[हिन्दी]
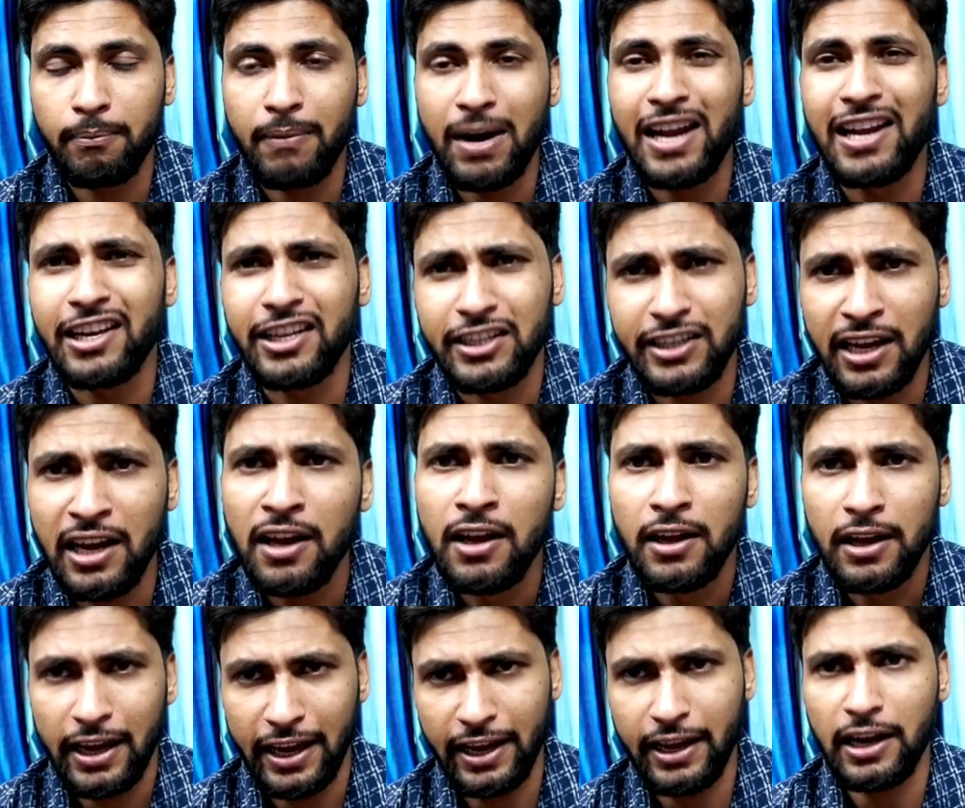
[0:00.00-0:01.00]
मान लीजिए
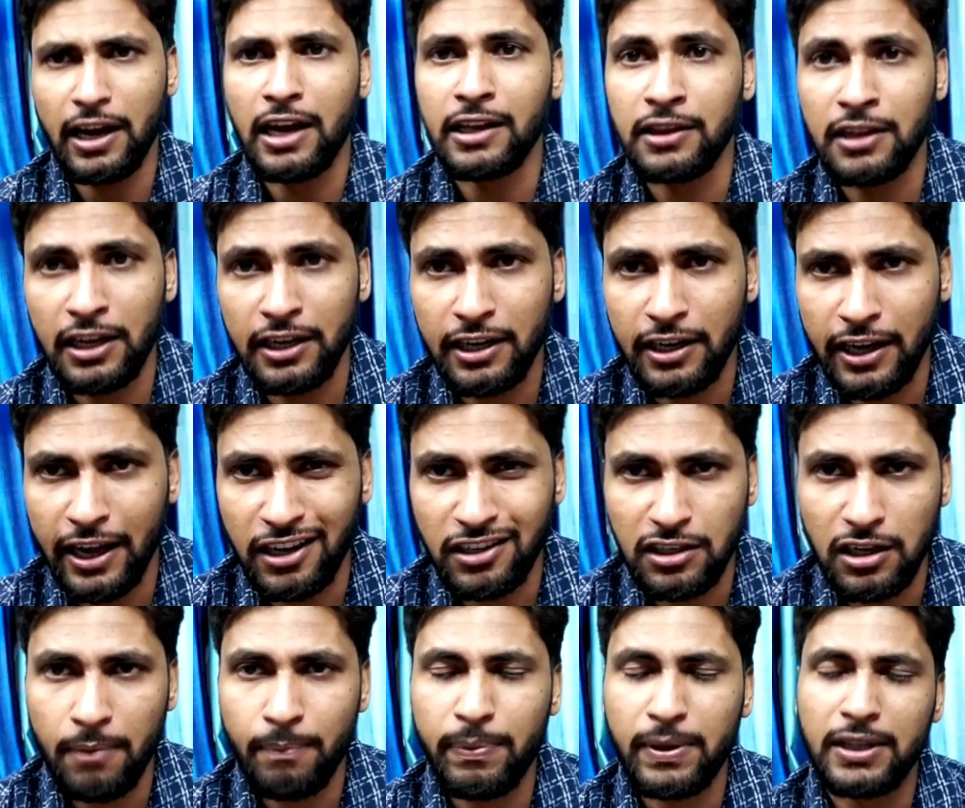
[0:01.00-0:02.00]
एक अंदाजन
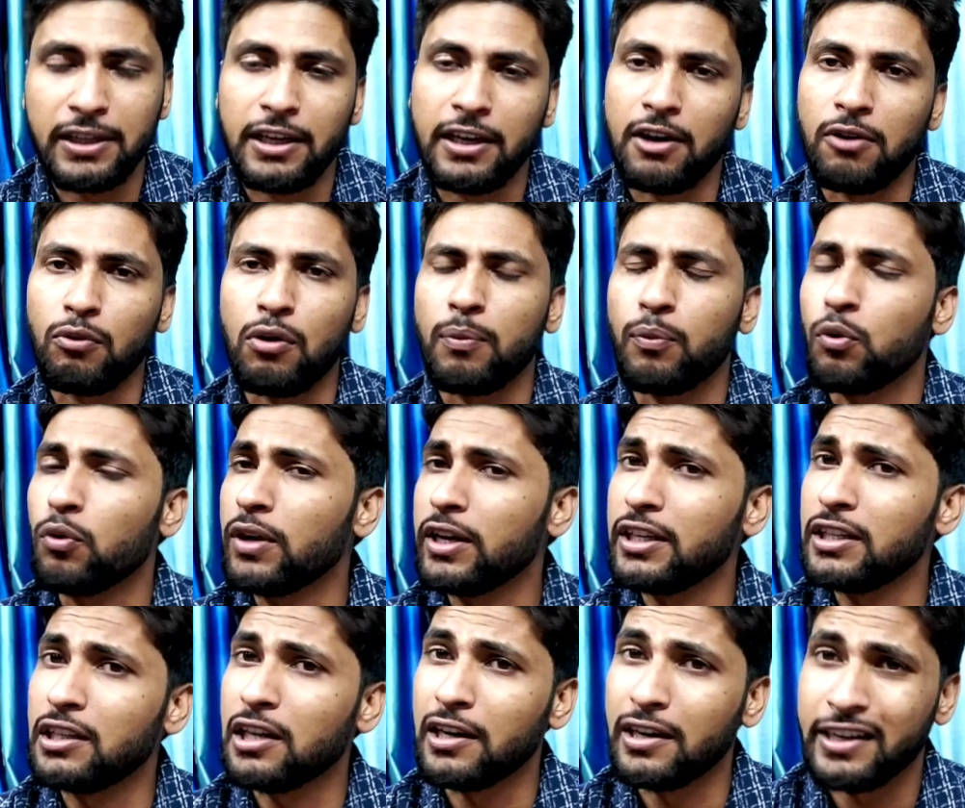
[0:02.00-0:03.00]
एग्जाम्पल दे रहा हूँ आपको
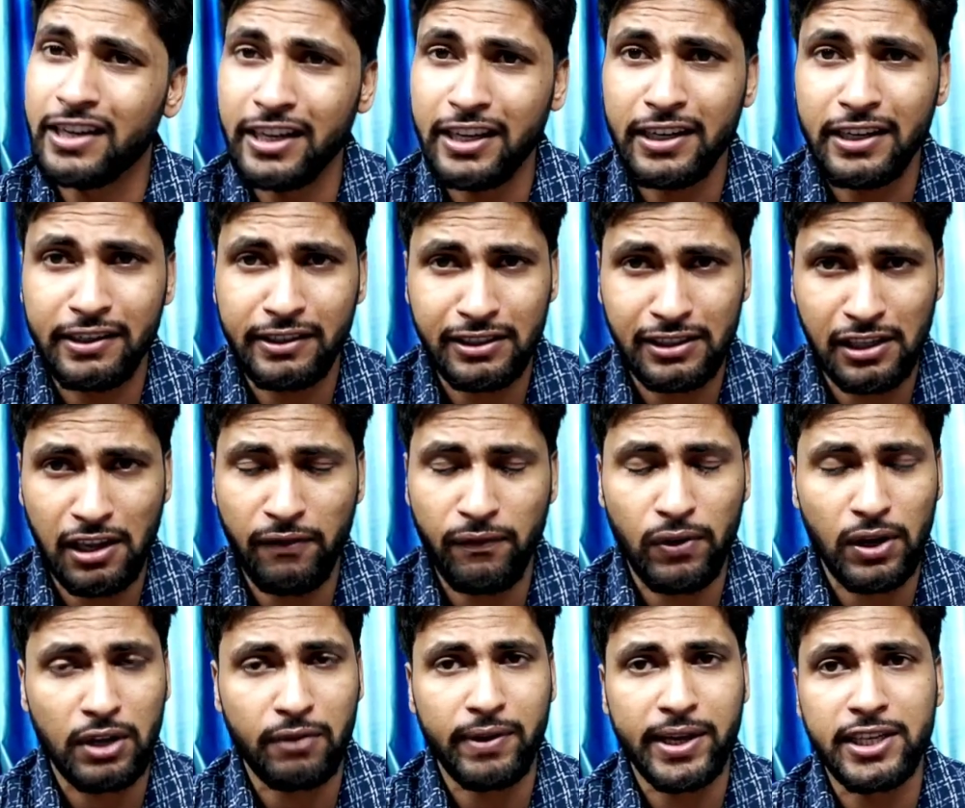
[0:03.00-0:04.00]
कि 30 हर्ट्स की
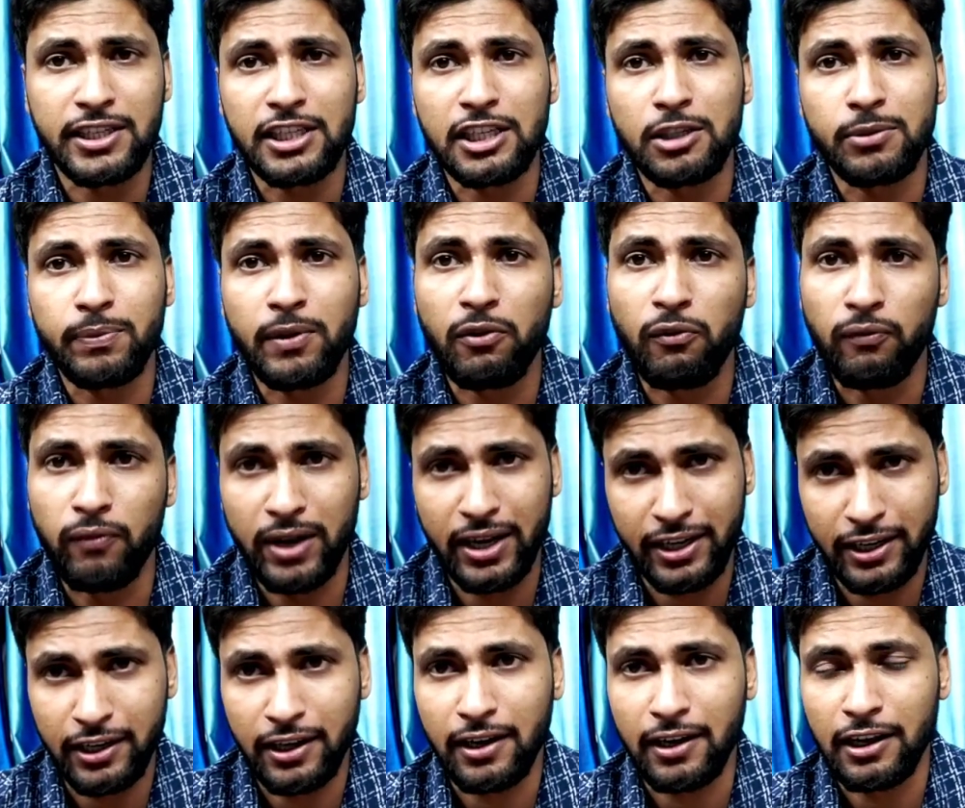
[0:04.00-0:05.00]
फ्रिक्वेंसीज पर
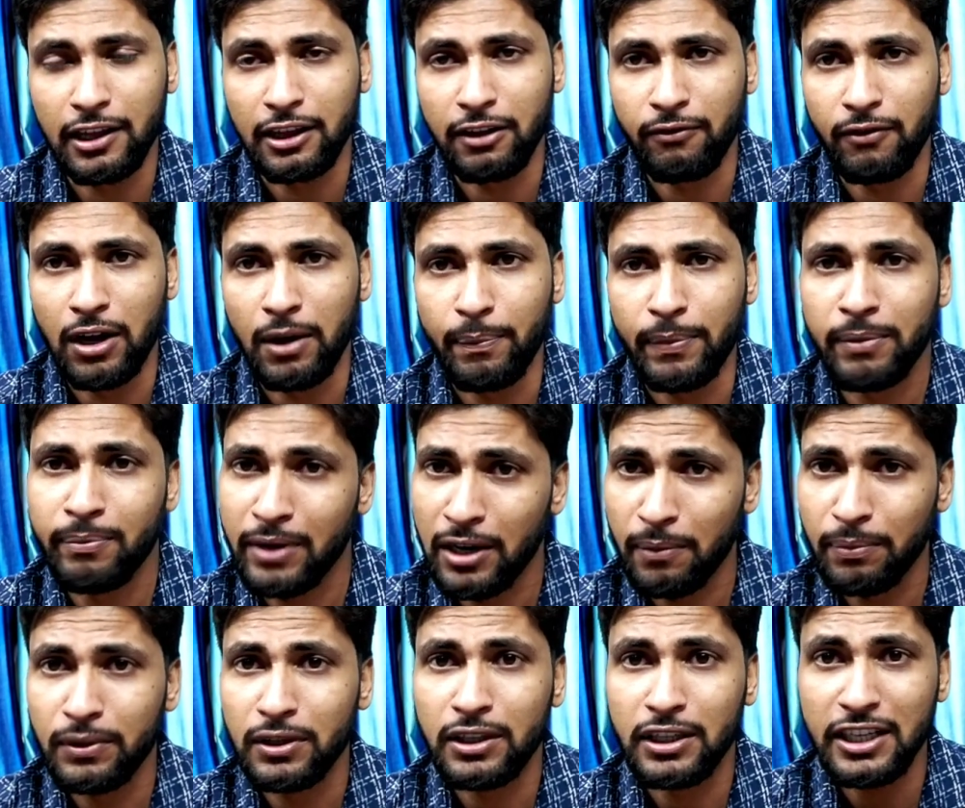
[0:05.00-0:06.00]
वर्क कर रहा था वहाँ पर
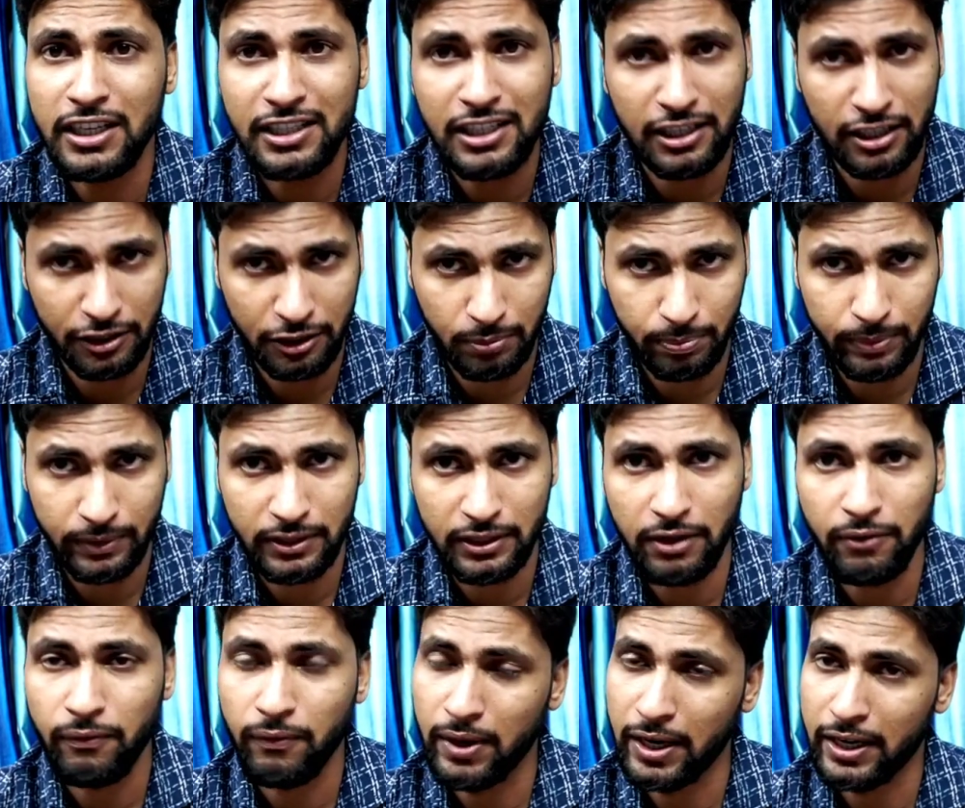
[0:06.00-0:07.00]
मतलब 30 हर्ट्स
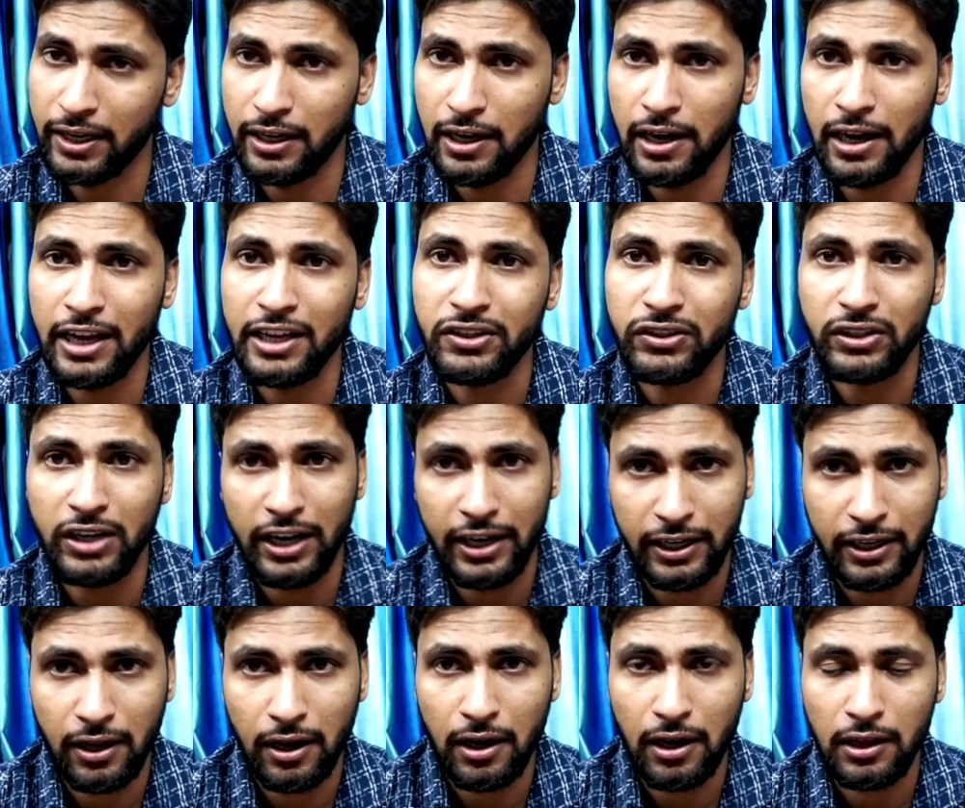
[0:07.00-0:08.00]
से वर्क करना
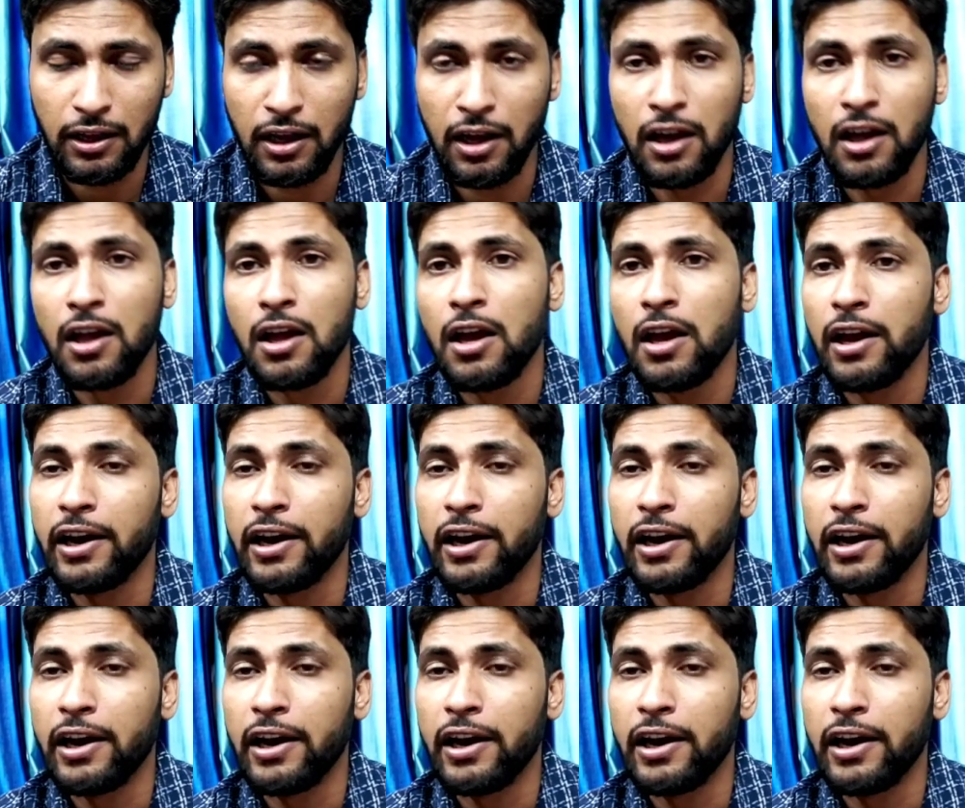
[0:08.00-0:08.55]
स्टार्ट कर रहा था